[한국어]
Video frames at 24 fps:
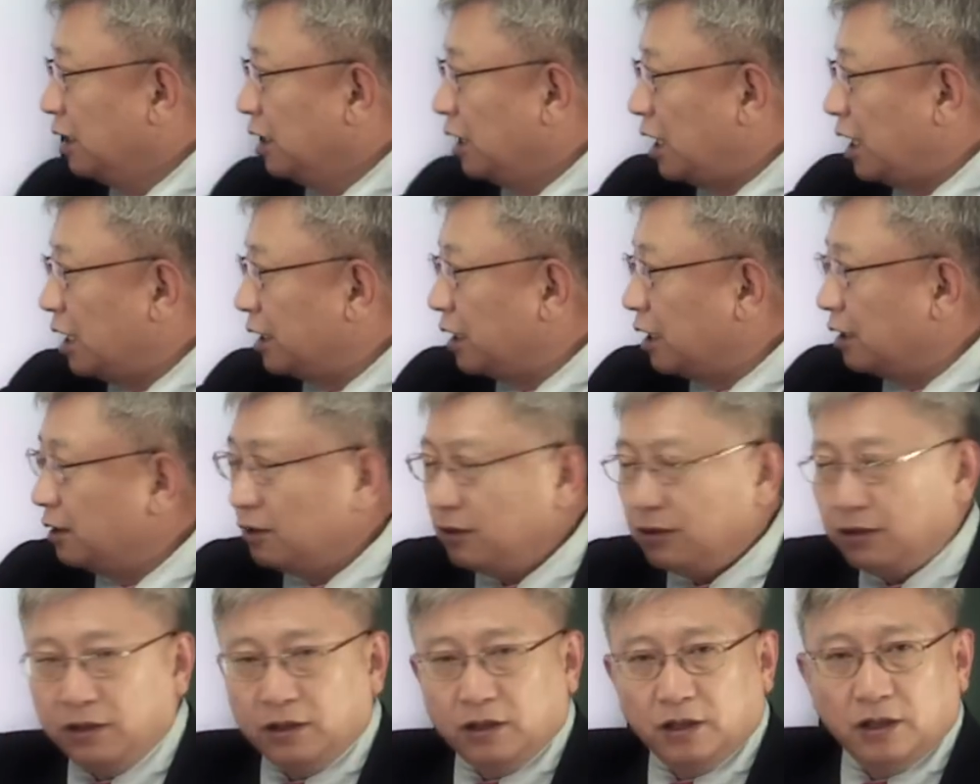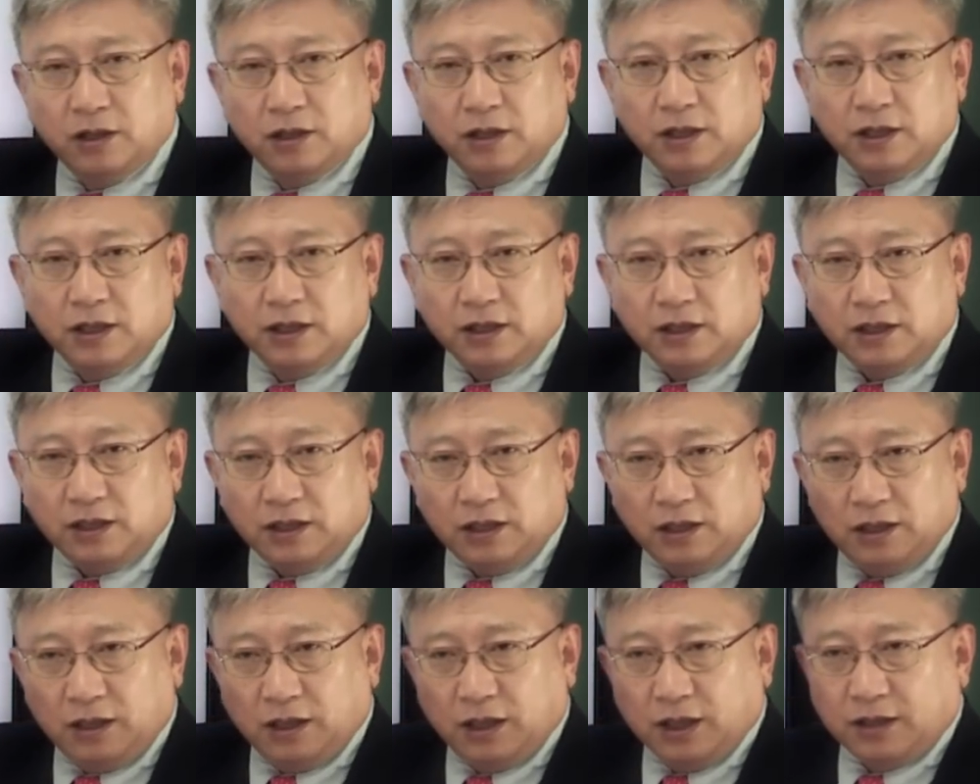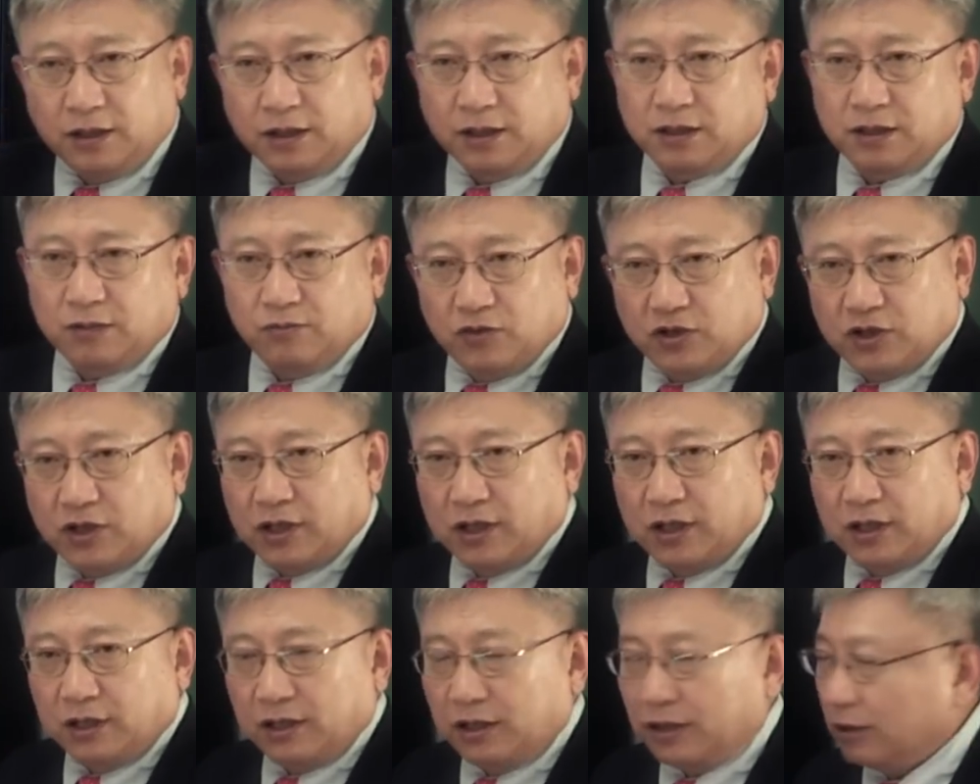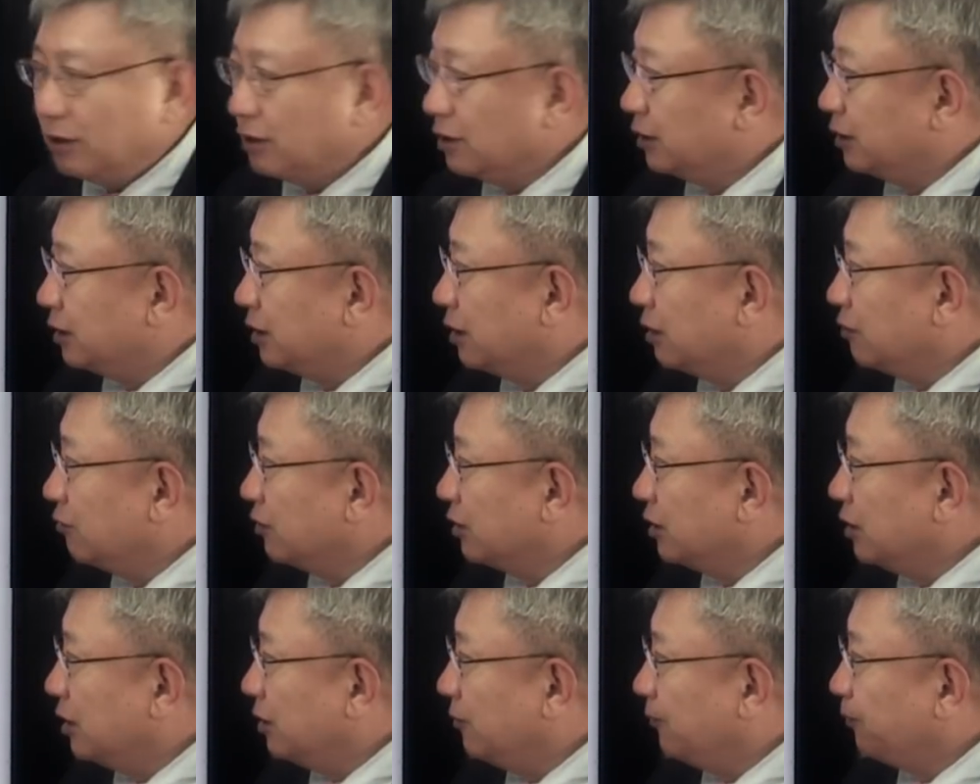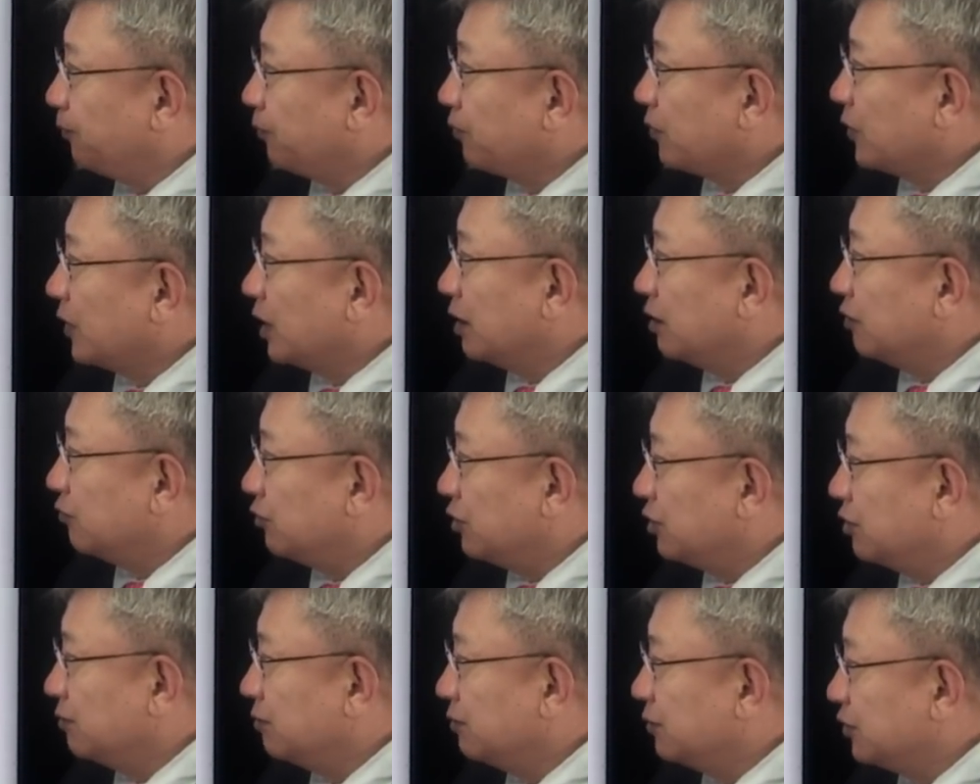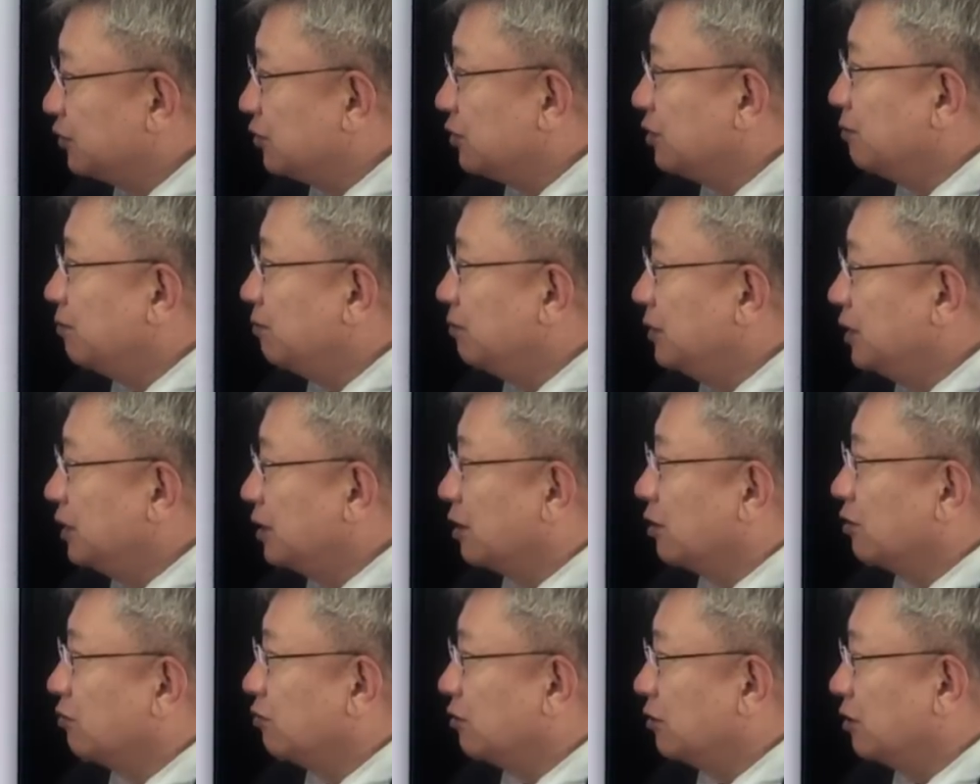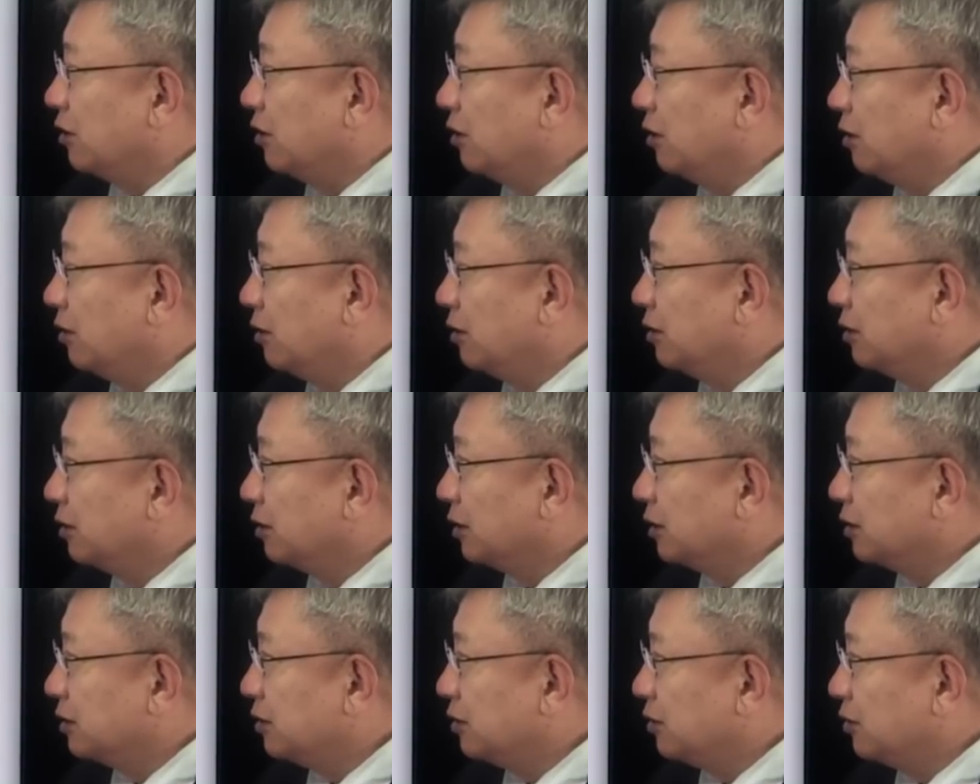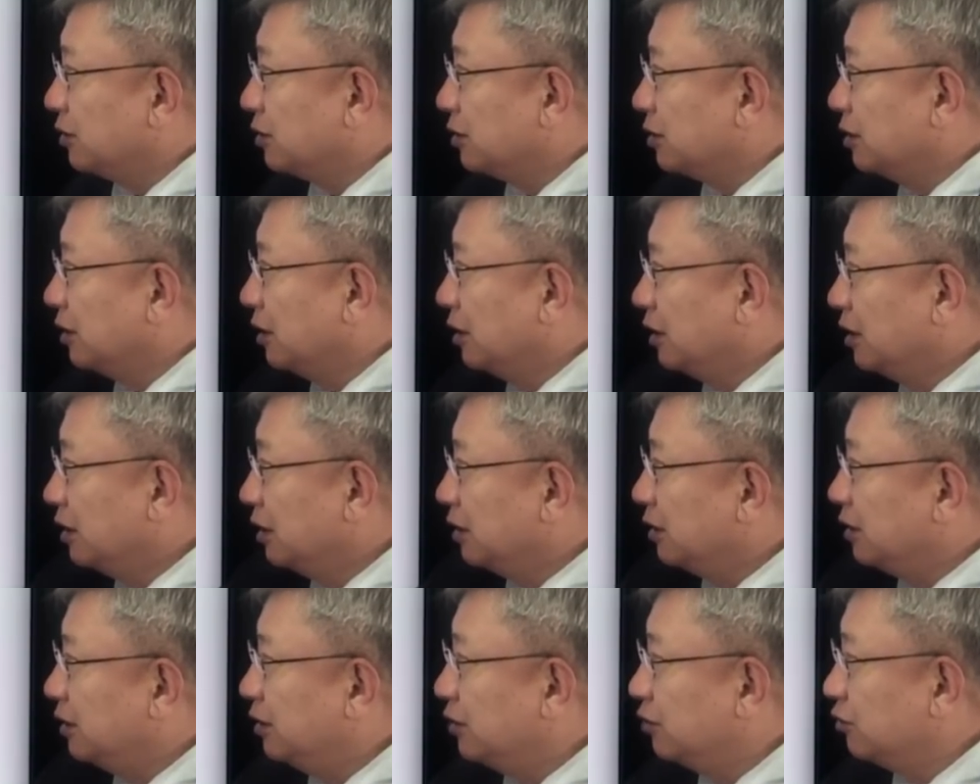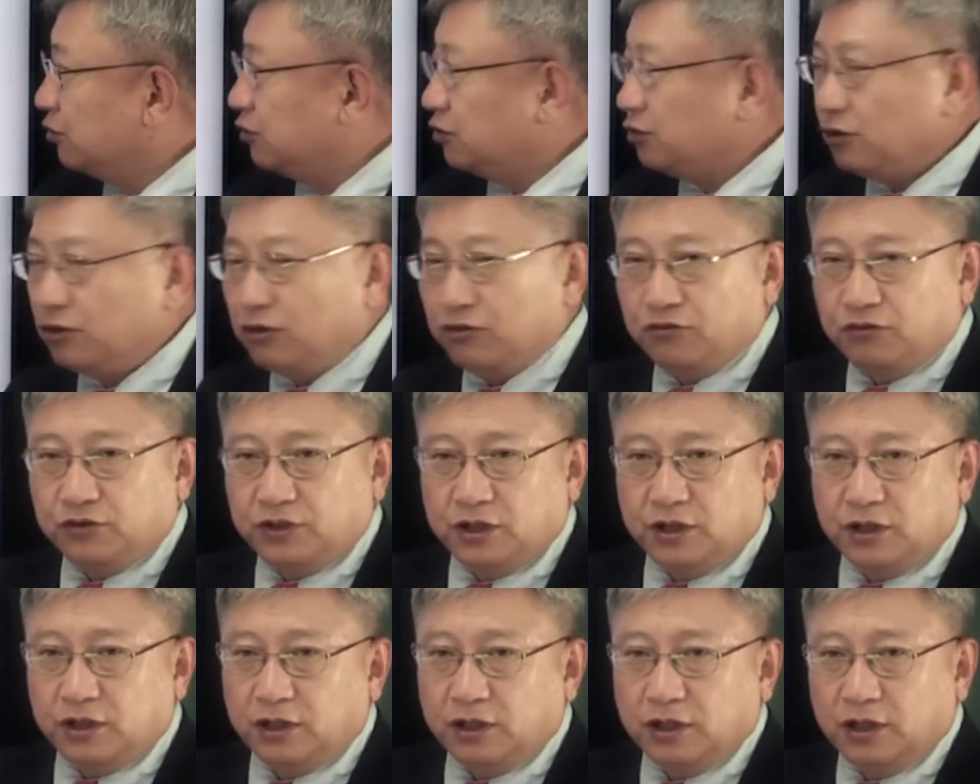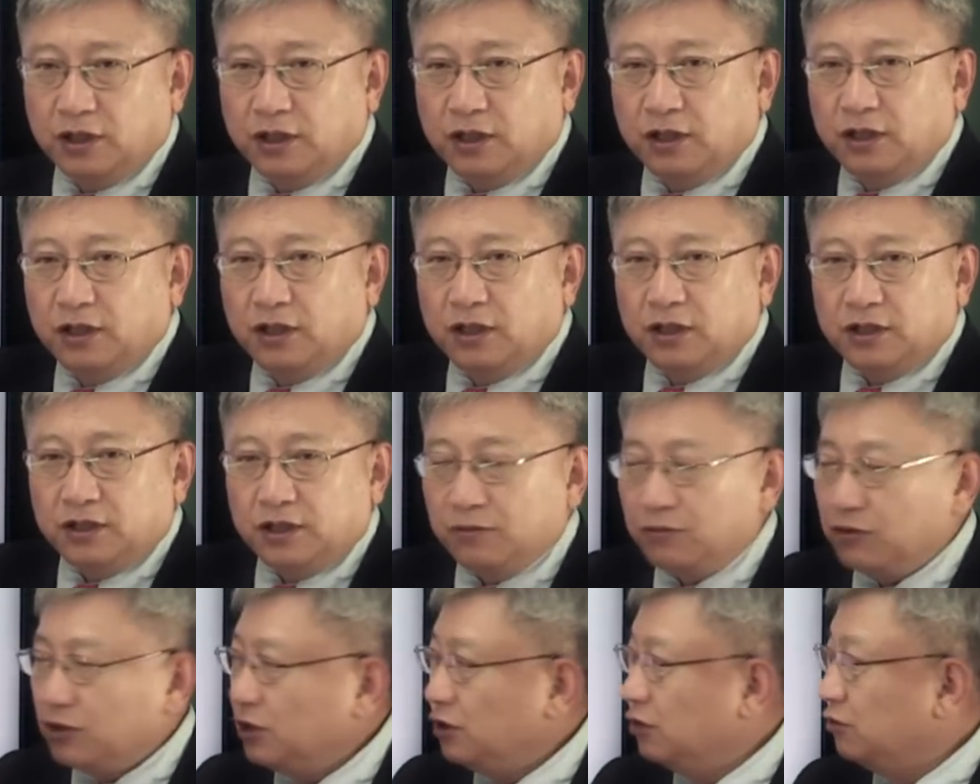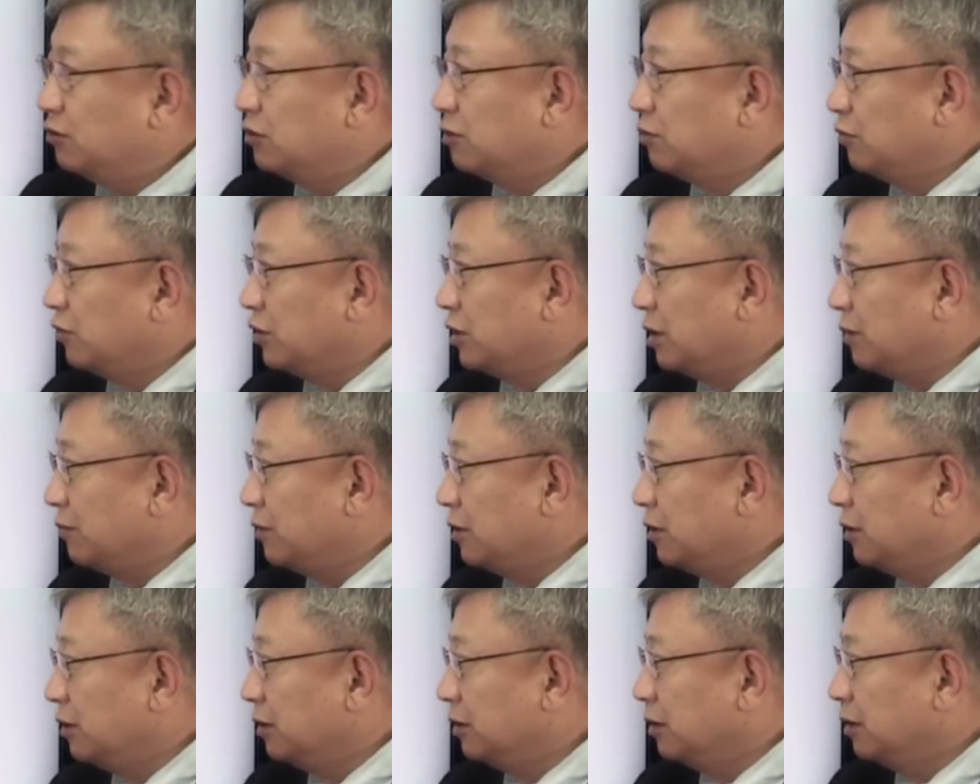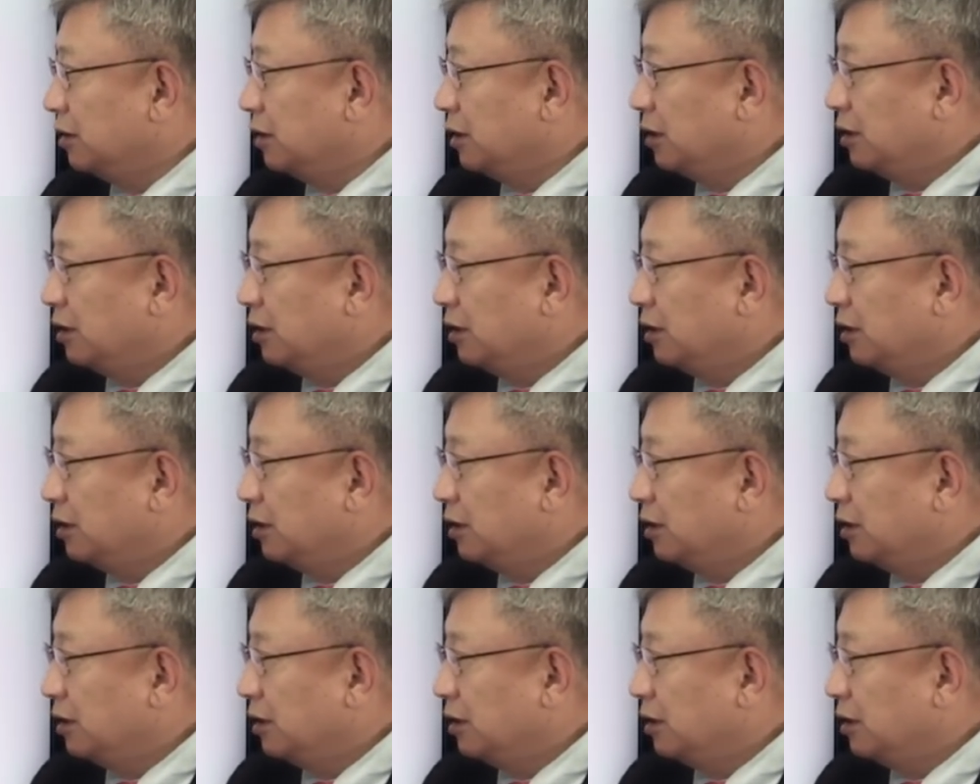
하나는 길게 찍습니다. 이걸 갖다가 우리가 리듬 스트립이라고 불러요. 그래서 여기서 리드 2를 굳이 찍는 이유는 뭐냐면